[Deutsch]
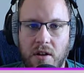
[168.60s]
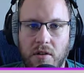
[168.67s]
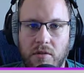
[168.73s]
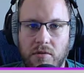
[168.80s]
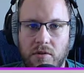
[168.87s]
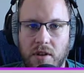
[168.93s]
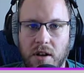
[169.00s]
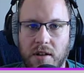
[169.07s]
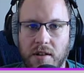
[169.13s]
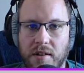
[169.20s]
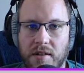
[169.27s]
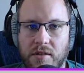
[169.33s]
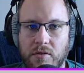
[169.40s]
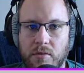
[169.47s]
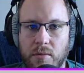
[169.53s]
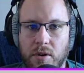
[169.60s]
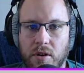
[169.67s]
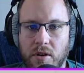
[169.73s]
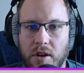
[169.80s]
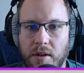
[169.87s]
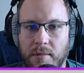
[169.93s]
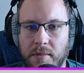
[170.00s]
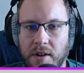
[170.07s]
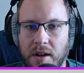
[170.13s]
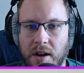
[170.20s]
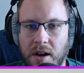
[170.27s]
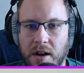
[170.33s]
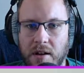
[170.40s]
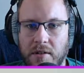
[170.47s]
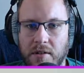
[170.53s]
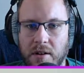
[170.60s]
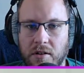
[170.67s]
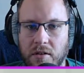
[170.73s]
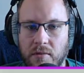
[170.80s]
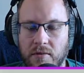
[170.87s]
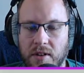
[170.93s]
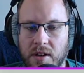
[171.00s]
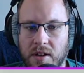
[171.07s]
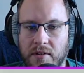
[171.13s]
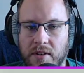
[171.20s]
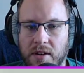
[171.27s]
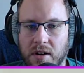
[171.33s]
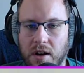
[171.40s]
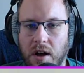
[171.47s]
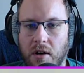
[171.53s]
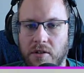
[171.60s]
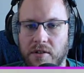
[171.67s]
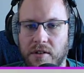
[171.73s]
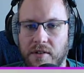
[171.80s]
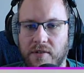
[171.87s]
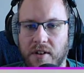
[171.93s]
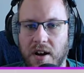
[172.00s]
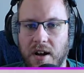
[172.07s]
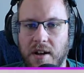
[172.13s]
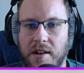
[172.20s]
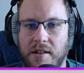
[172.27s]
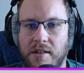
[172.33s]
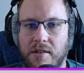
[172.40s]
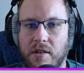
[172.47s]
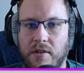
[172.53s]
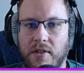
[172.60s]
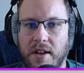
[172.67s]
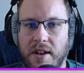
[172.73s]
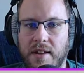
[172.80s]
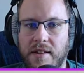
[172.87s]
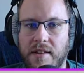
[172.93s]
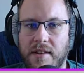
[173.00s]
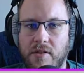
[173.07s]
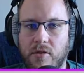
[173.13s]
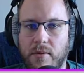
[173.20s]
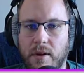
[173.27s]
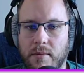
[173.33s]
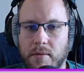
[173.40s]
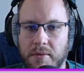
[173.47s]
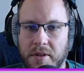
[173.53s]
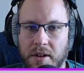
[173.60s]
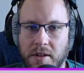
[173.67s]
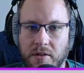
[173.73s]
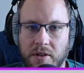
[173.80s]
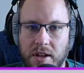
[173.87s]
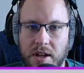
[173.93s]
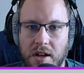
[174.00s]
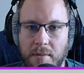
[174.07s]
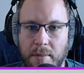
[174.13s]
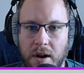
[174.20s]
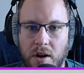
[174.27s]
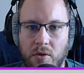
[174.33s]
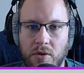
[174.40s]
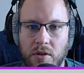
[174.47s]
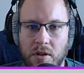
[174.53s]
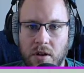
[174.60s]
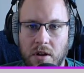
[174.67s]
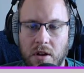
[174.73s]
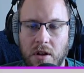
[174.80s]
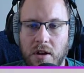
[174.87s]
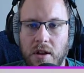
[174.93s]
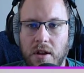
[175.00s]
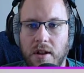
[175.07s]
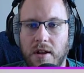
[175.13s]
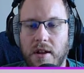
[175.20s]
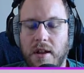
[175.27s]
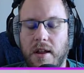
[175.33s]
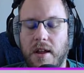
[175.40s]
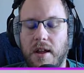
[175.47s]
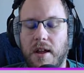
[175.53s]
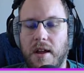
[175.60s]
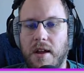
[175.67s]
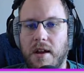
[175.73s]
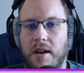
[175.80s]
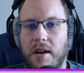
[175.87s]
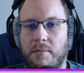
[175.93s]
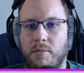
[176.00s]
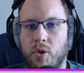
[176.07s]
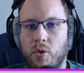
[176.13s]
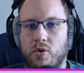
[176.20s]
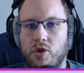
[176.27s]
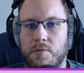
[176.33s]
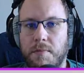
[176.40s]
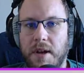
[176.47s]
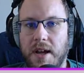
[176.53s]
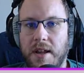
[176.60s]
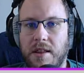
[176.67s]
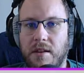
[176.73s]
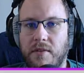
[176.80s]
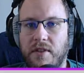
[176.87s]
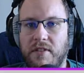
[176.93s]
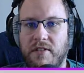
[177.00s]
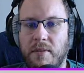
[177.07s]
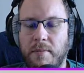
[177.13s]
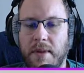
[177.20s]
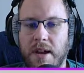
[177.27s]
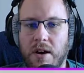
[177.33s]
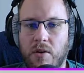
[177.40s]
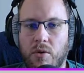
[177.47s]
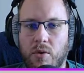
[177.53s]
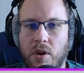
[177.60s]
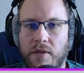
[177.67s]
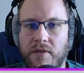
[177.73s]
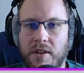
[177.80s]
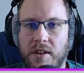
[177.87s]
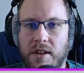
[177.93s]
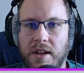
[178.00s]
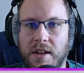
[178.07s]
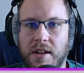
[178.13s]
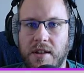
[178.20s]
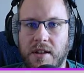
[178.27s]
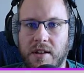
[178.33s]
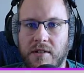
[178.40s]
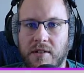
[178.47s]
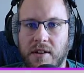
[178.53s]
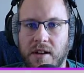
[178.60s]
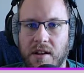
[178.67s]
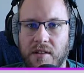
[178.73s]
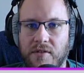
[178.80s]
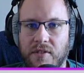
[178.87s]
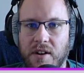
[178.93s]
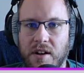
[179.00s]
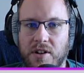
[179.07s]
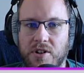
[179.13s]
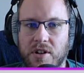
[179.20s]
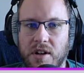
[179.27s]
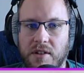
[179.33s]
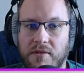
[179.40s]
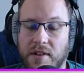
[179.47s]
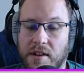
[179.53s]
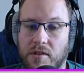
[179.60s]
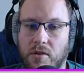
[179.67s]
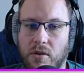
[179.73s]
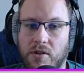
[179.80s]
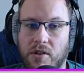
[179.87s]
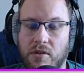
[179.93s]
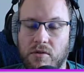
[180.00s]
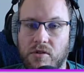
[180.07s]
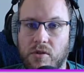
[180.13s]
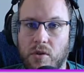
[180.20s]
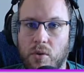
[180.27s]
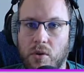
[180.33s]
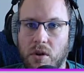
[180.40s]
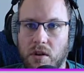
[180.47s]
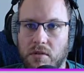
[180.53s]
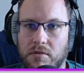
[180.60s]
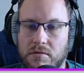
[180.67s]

Und dann das Zubehör eben da. Dann kommen wir da wieder raus. Die Frage ist, sollen wir jetzt das Zubehör momentan noch hier bauen? Ähm, und später, wenn wir mehr Kohle verdienen, dass wir das freischalten. Weil das kostet uns Kohle.